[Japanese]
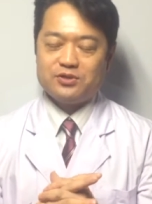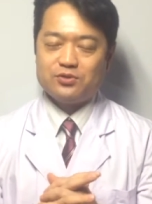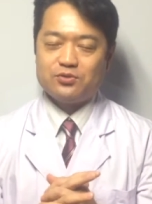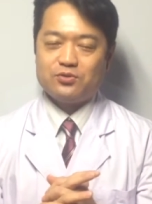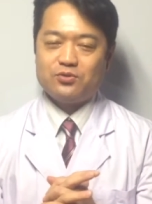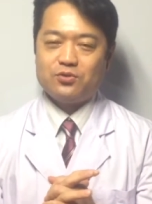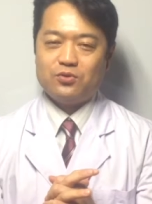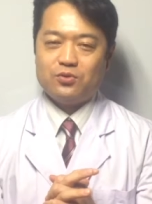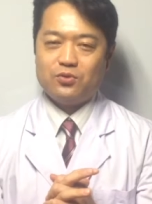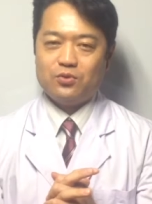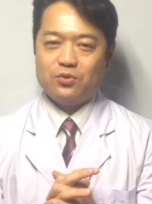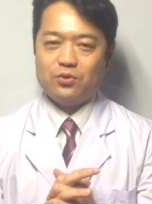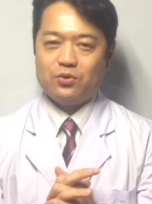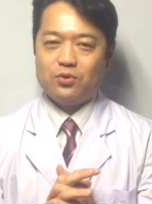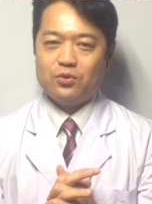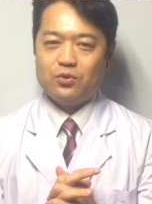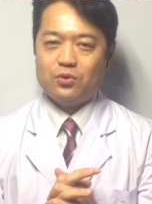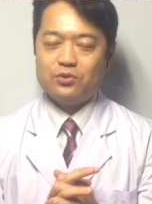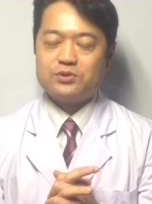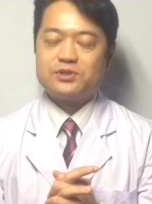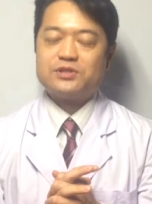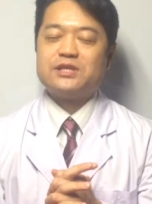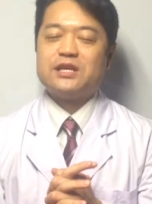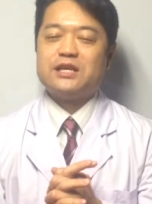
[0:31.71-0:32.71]
ちょっと
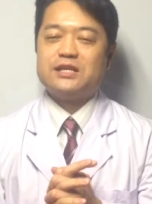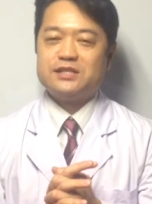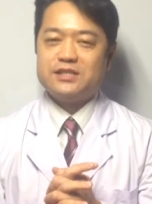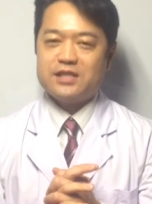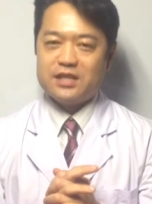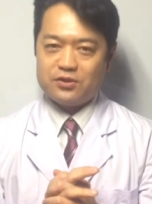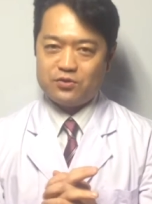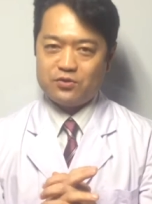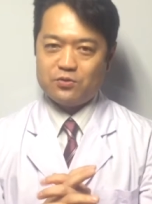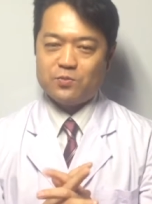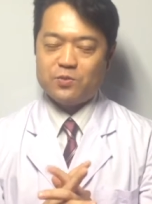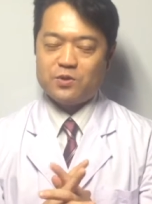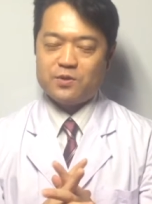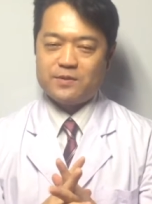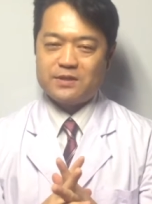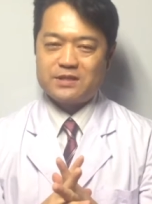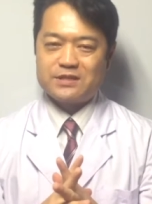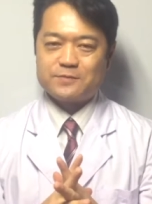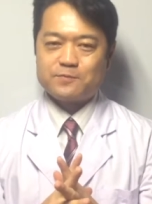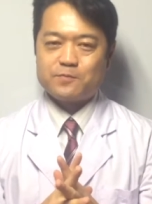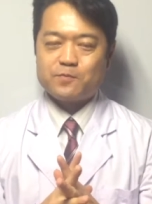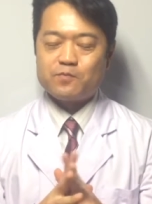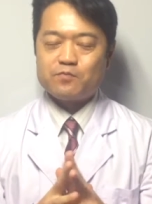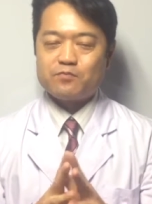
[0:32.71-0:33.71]
お伝えしたいと思いま
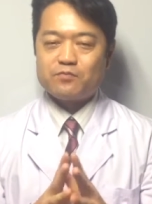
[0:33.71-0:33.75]
す。